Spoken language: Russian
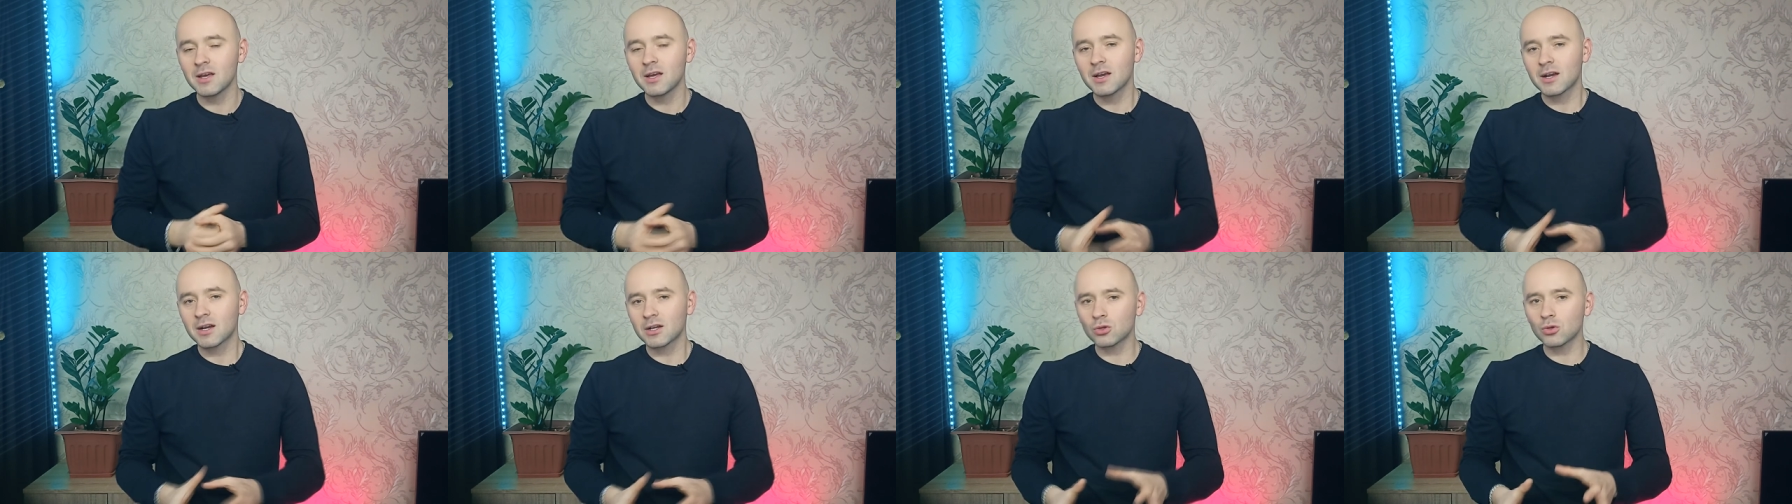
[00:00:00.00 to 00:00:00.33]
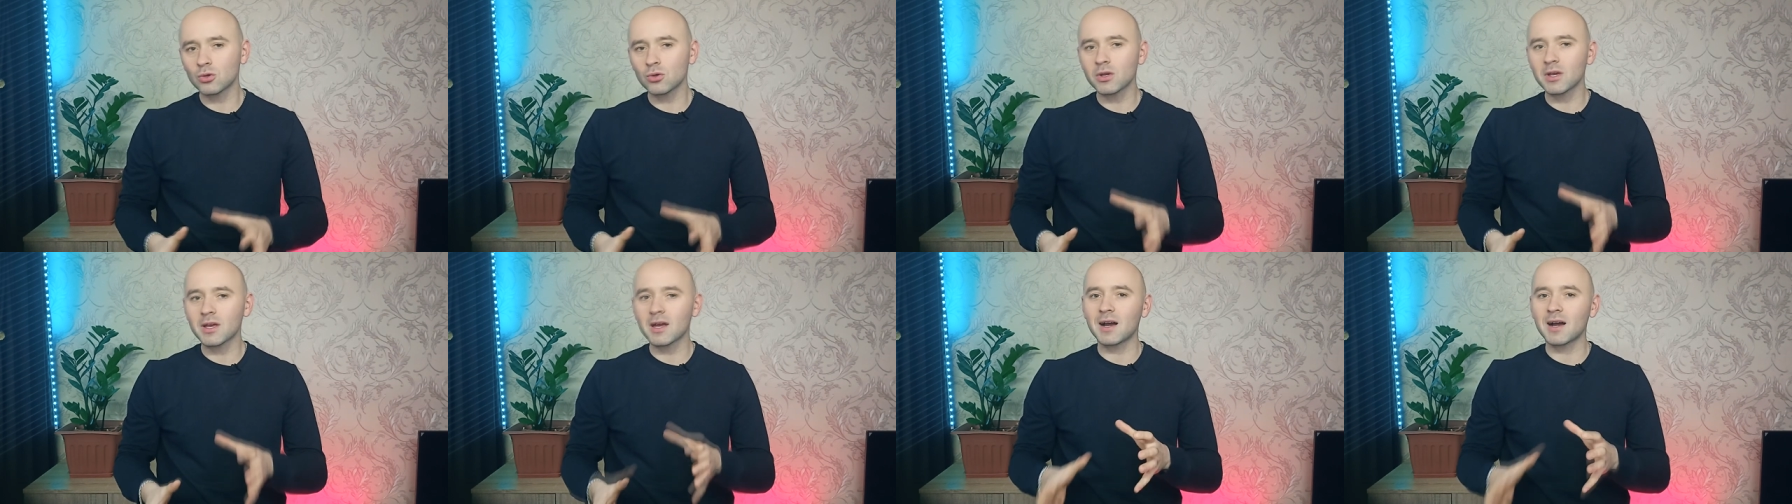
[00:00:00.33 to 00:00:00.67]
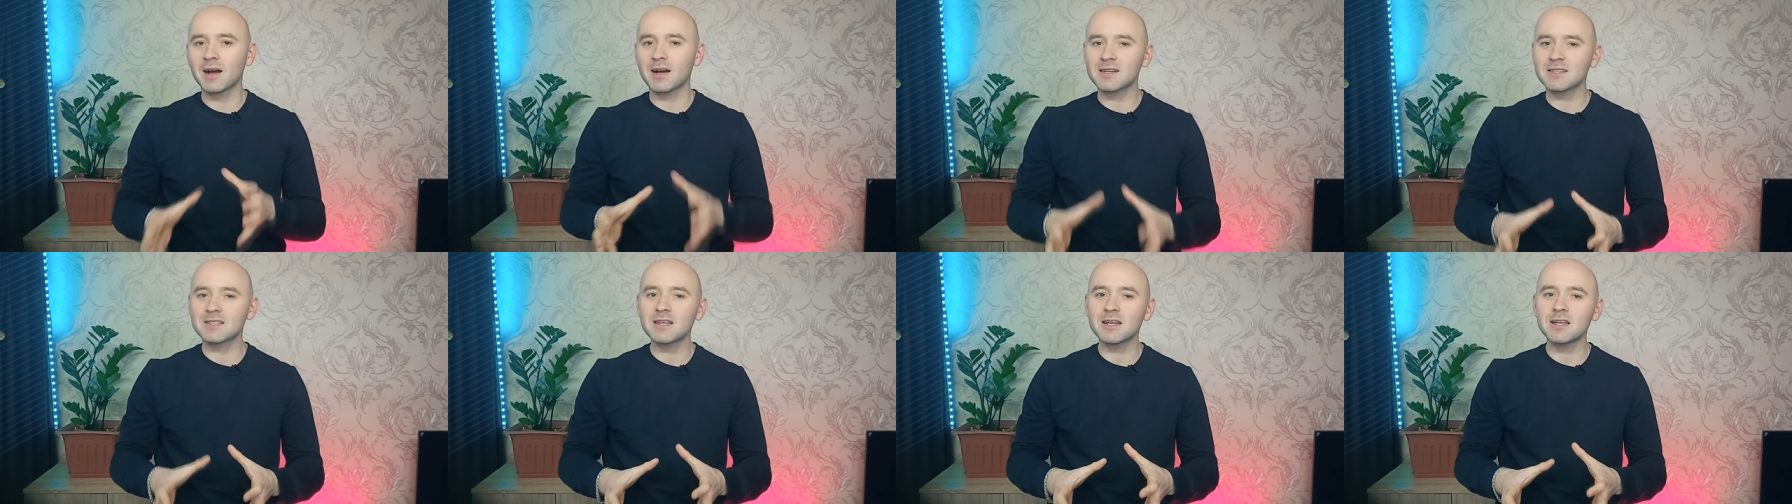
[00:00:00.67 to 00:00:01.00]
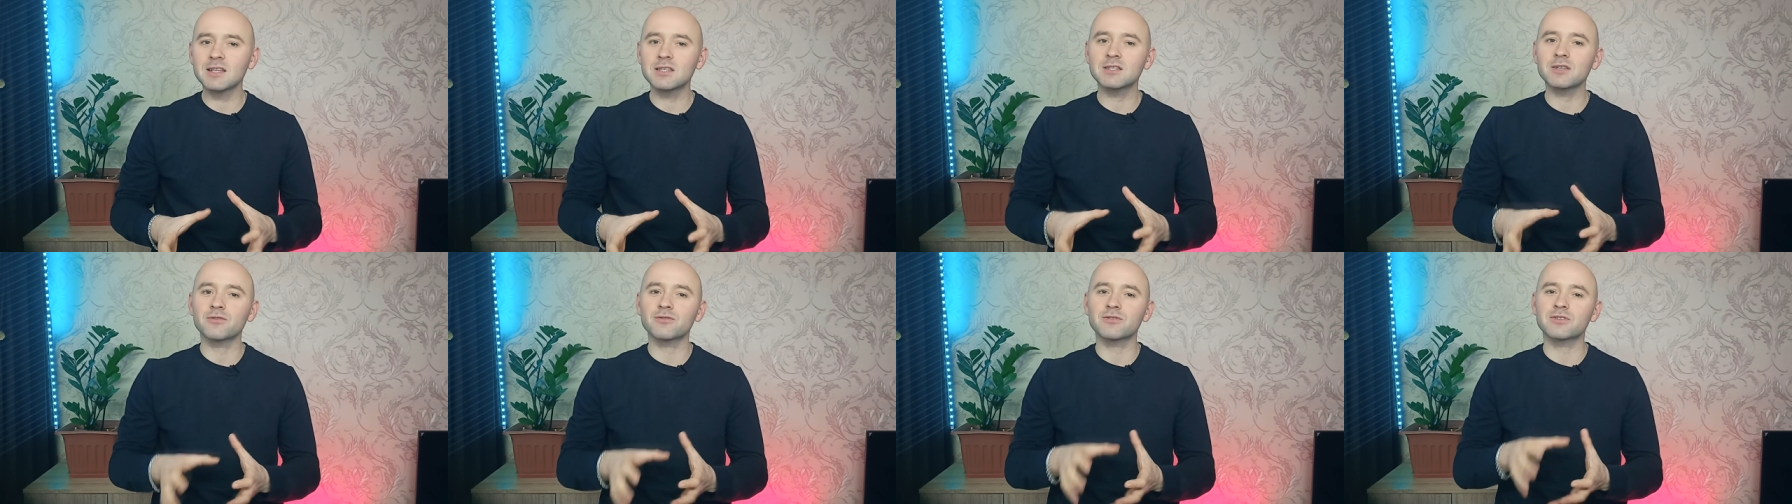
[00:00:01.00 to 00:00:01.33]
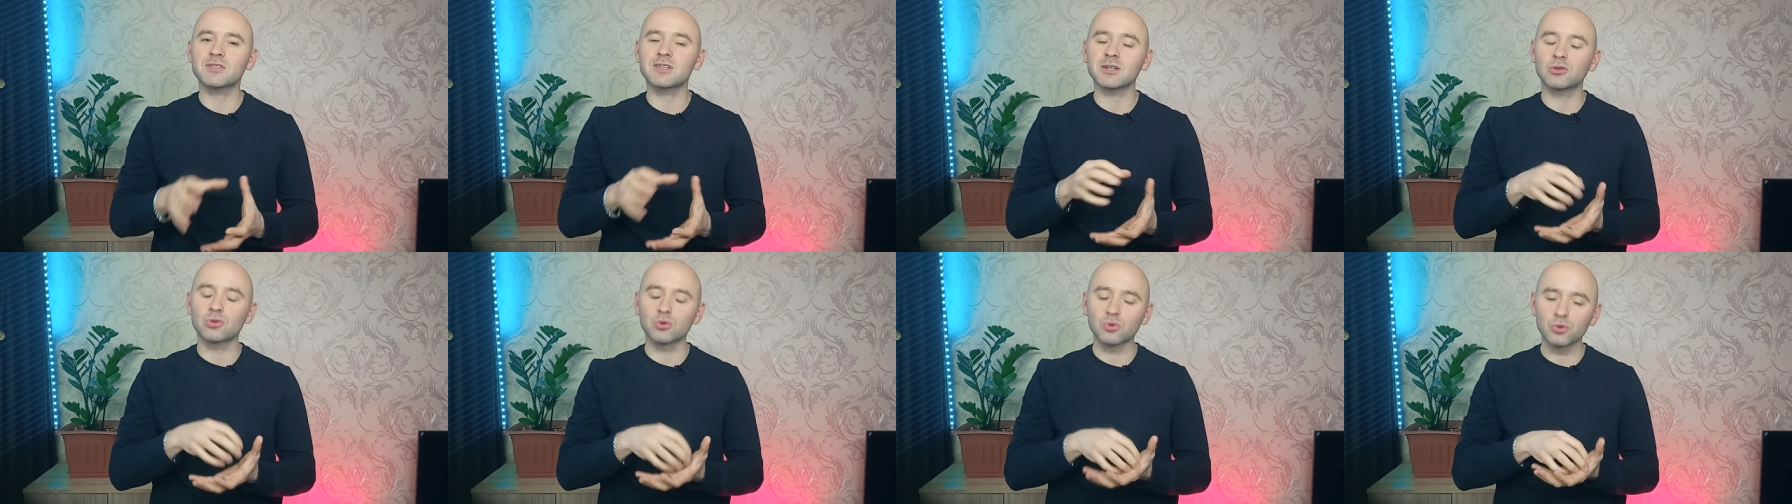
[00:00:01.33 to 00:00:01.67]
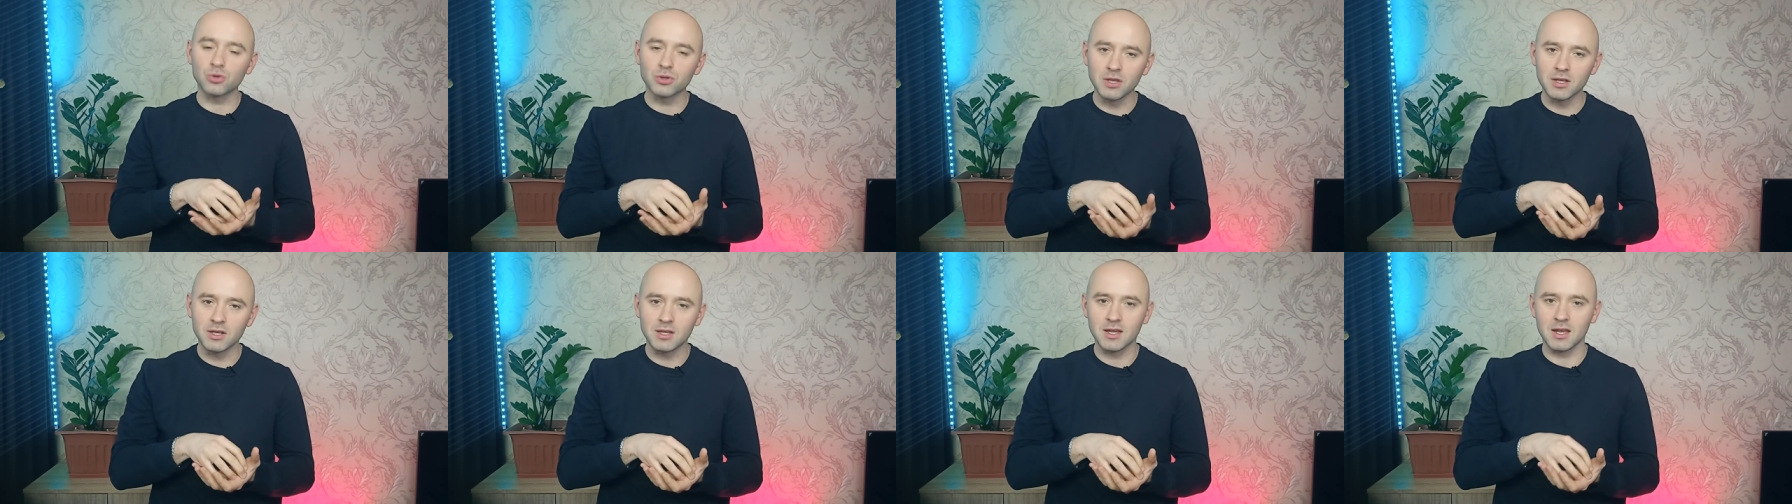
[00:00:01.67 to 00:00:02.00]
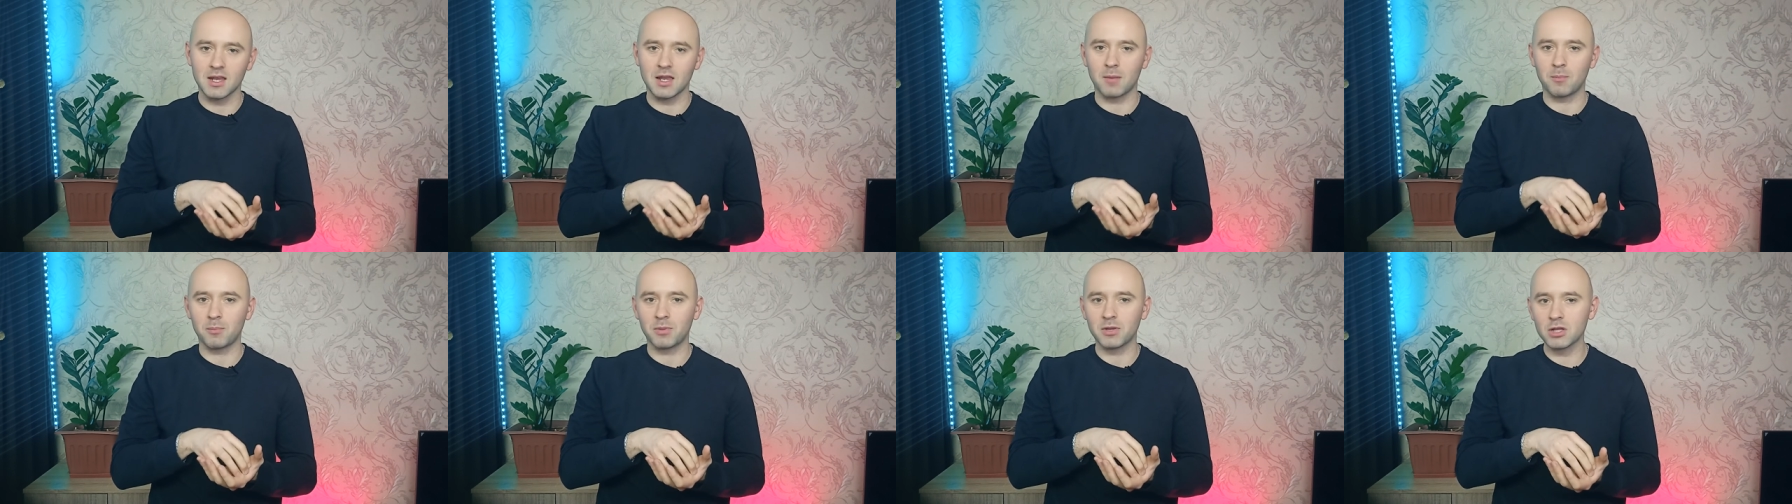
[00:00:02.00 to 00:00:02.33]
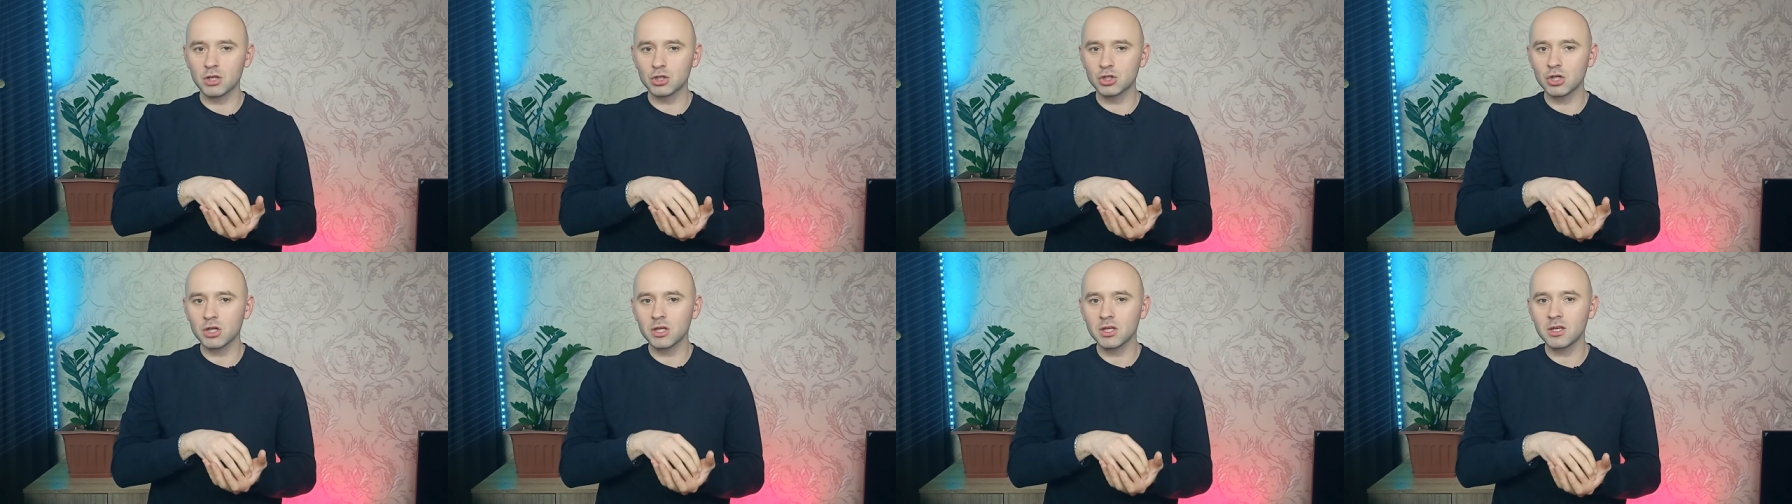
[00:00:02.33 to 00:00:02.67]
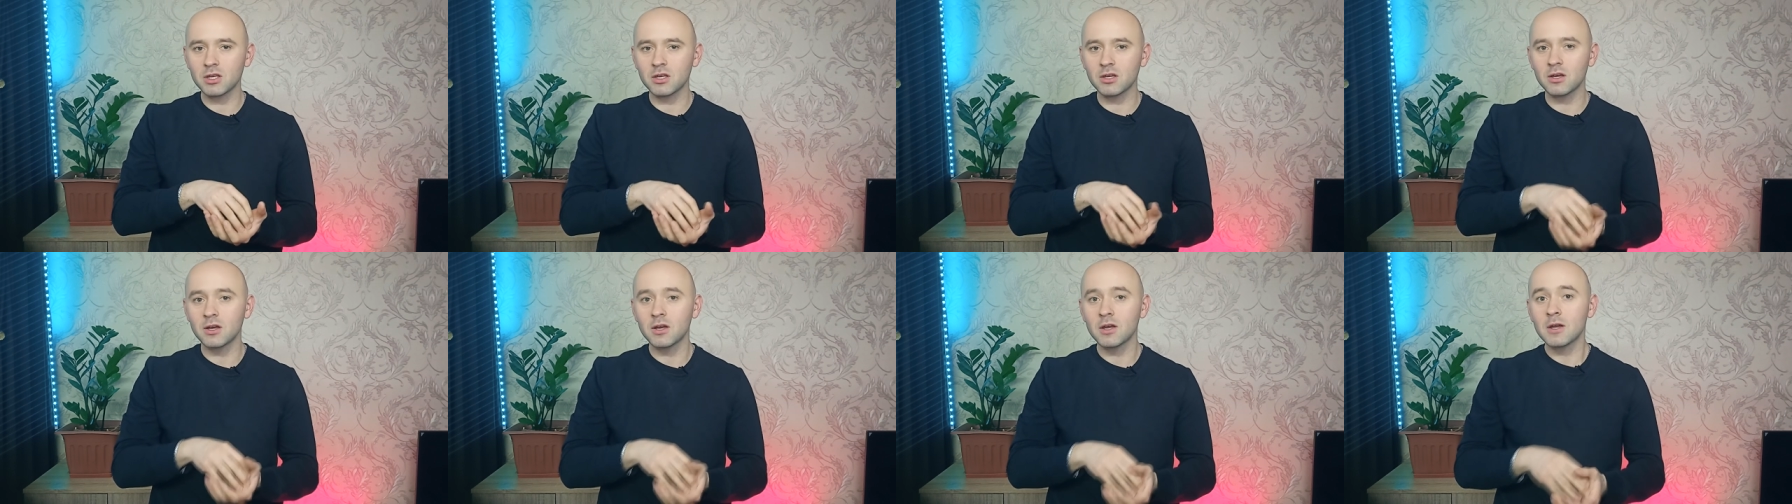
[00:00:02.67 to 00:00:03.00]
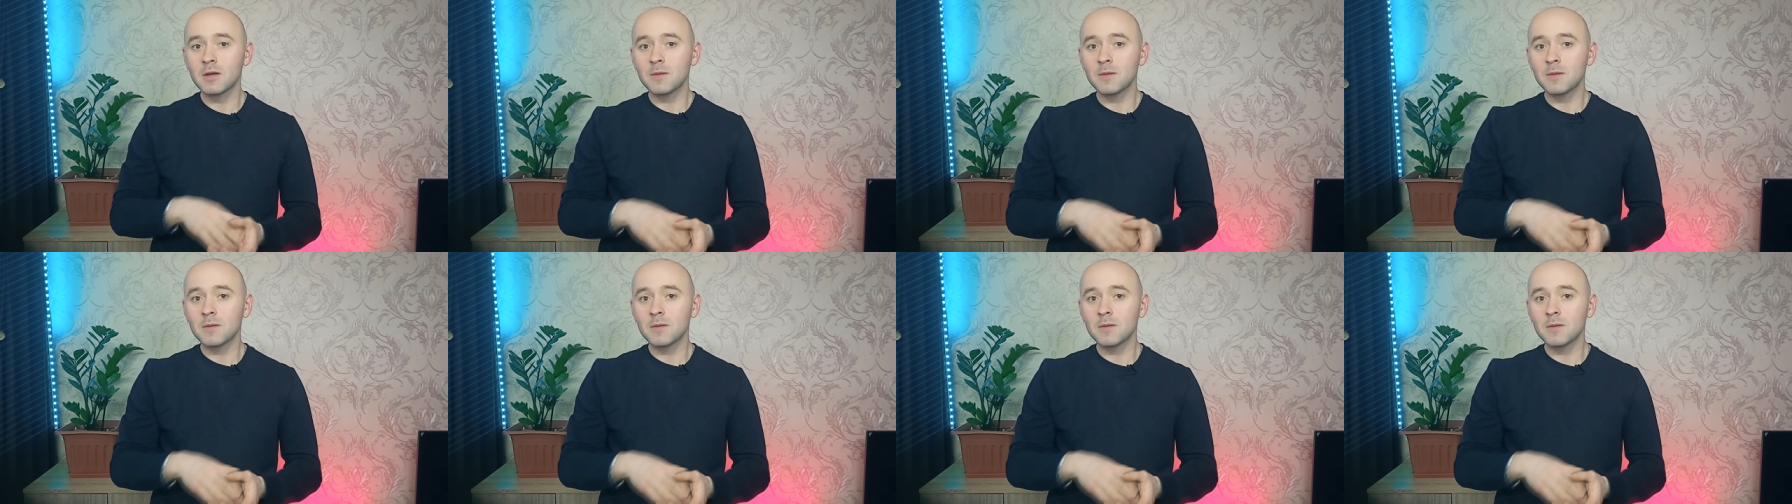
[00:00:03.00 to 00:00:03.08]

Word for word: которые оказались в затруднительном положении